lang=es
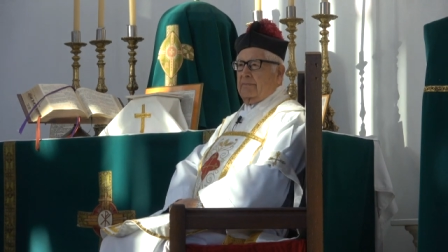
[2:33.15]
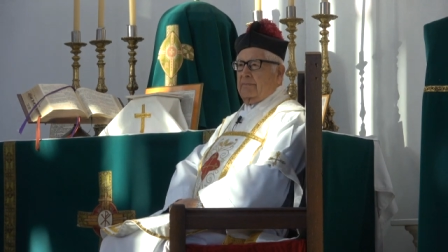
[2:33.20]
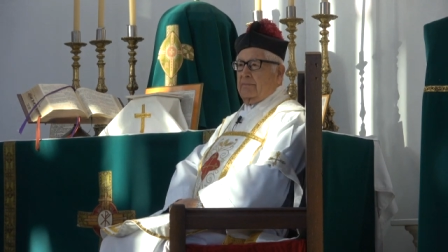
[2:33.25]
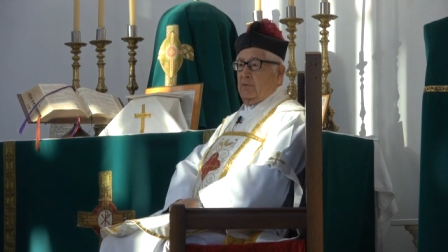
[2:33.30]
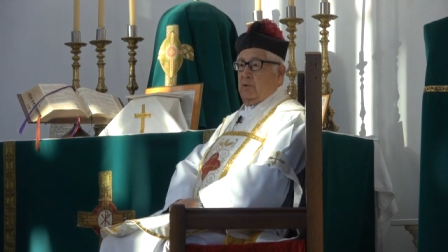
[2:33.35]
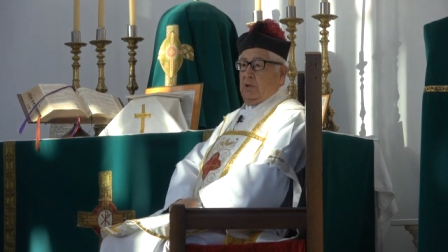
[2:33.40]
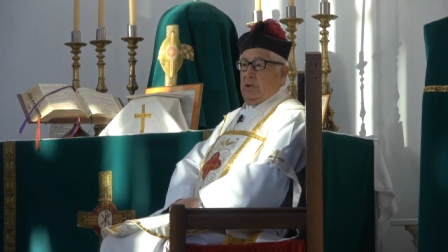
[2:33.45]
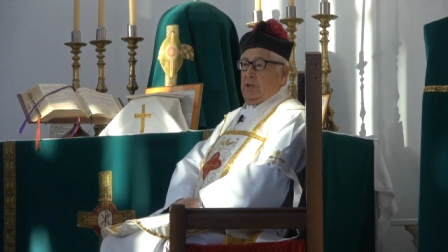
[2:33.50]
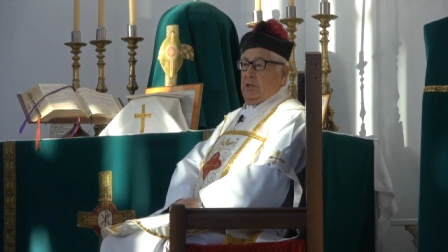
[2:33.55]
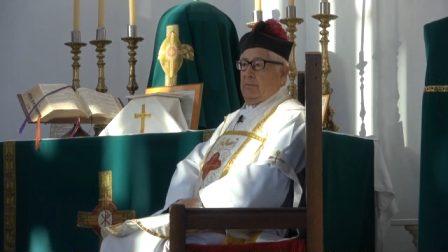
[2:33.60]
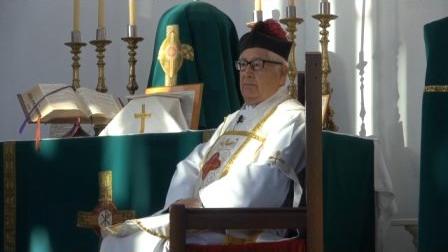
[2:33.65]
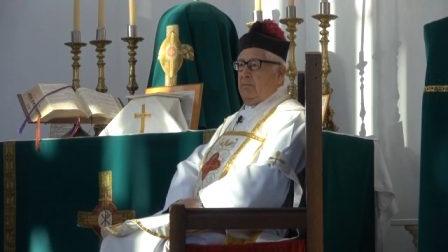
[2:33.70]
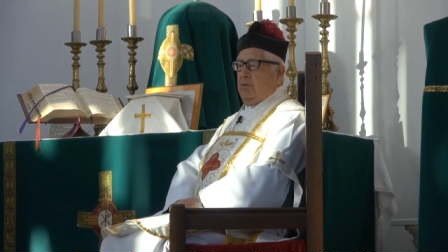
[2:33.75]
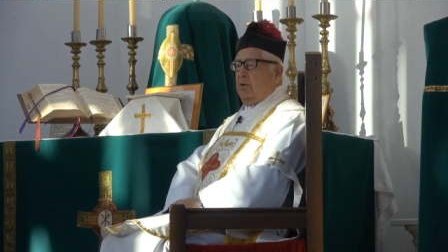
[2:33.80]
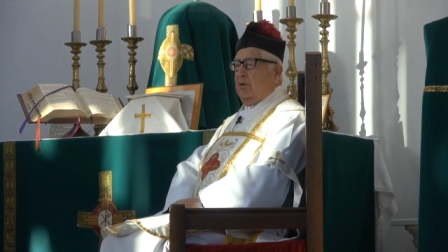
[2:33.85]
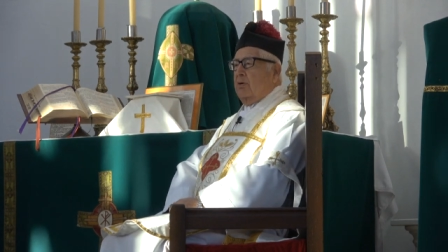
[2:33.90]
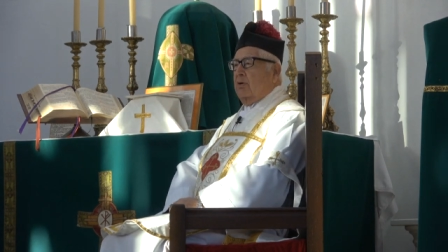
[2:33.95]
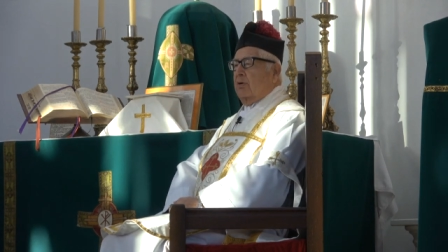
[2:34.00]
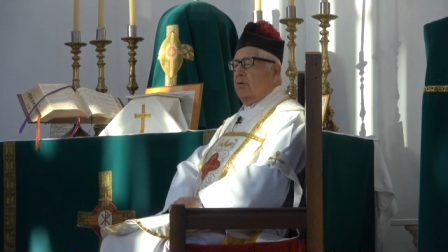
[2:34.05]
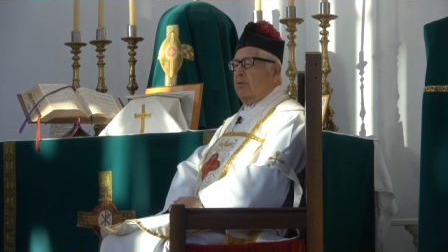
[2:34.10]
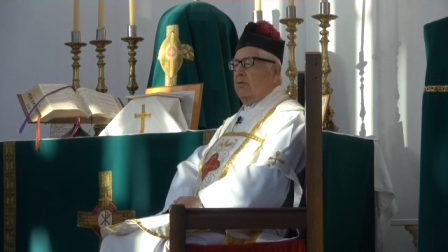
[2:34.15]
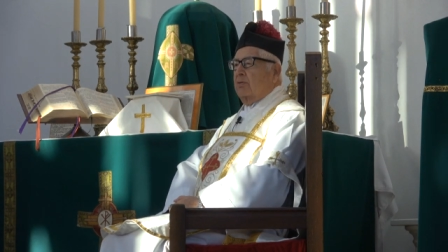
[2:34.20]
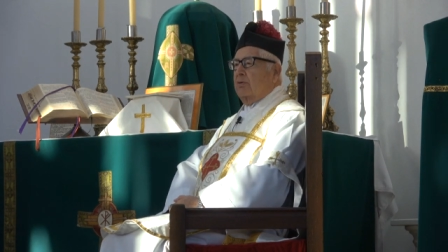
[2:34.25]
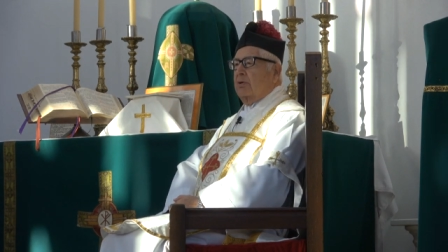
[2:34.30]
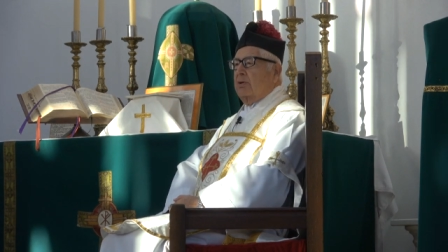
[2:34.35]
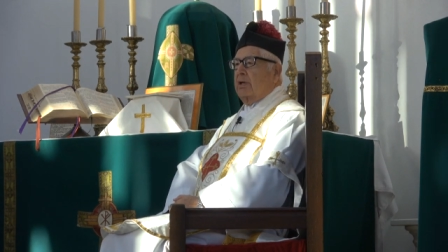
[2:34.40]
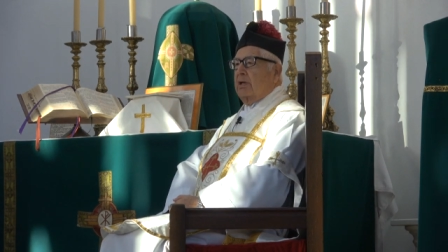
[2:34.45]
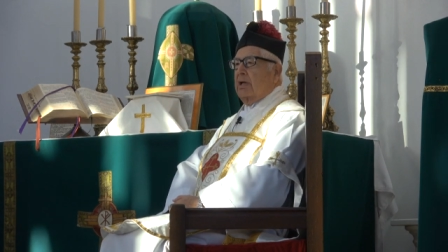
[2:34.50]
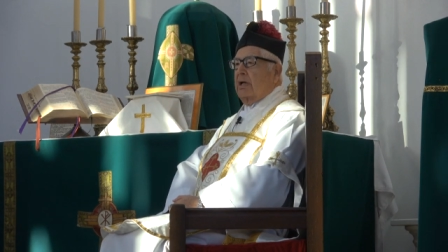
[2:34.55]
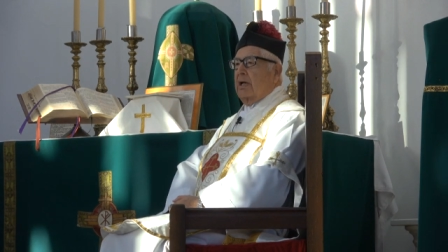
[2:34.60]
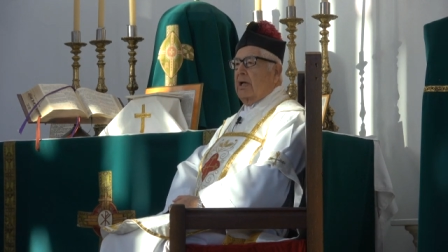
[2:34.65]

Por ejemplo, un